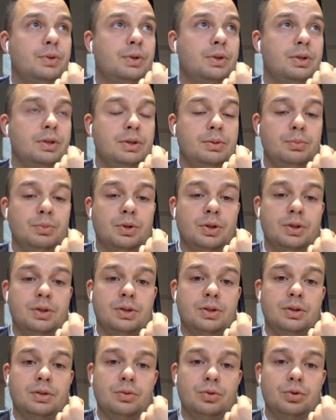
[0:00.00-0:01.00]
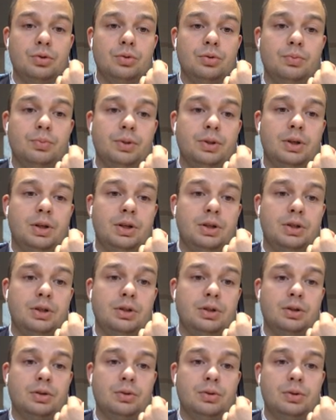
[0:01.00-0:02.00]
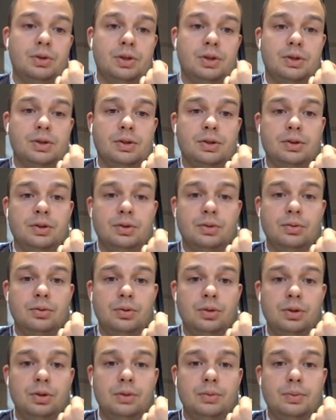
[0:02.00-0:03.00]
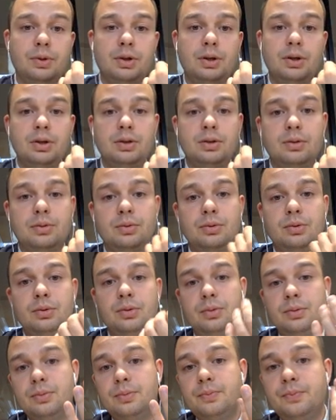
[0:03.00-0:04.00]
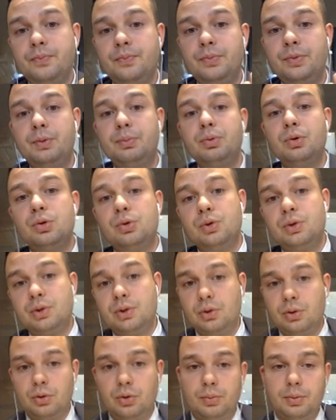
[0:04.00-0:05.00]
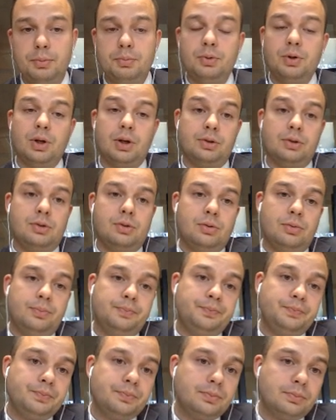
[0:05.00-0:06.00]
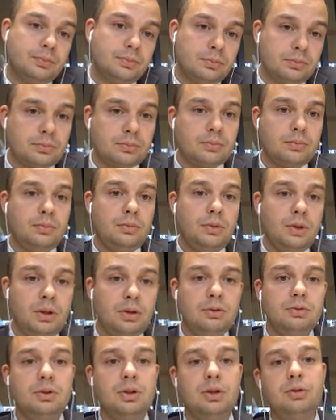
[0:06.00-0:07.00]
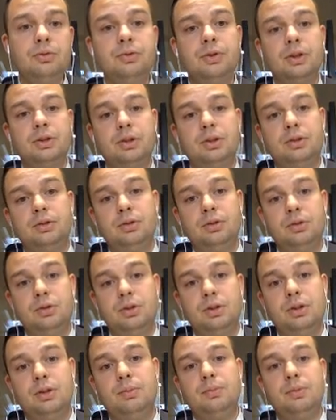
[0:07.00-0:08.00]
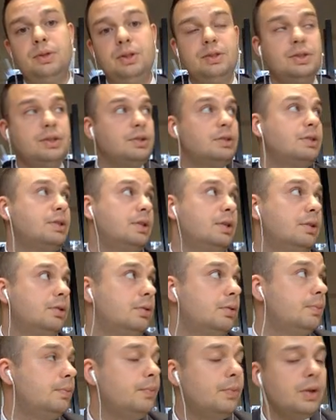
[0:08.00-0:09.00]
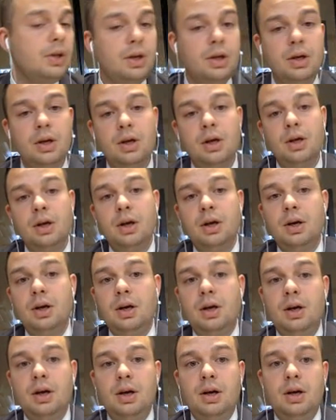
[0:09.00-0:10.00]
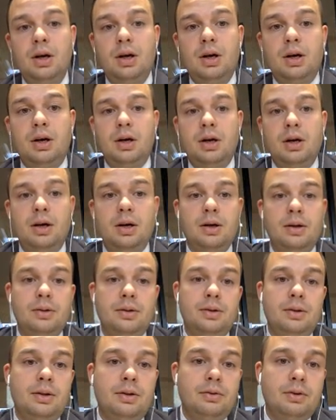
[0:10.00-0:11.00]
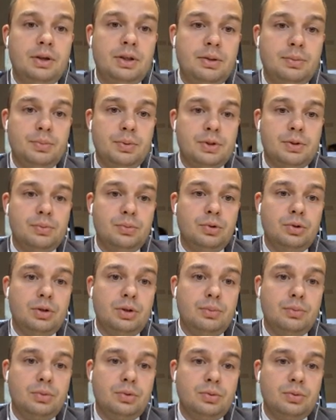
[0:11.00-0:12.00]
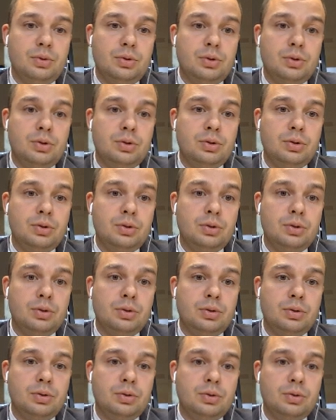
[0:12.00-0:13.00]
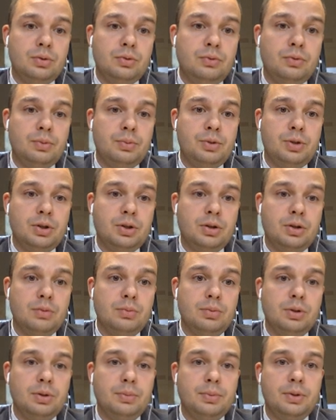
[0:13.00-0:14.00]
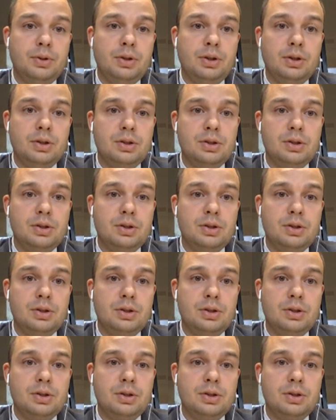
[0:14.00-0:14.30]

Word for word: и именно из-за того, что он подальше находится от центра города, пока он не пользуется такой популярностью. Второй фактор, то есть это близость к центру. А, давайте посмотрим э, вообще как бы наполнение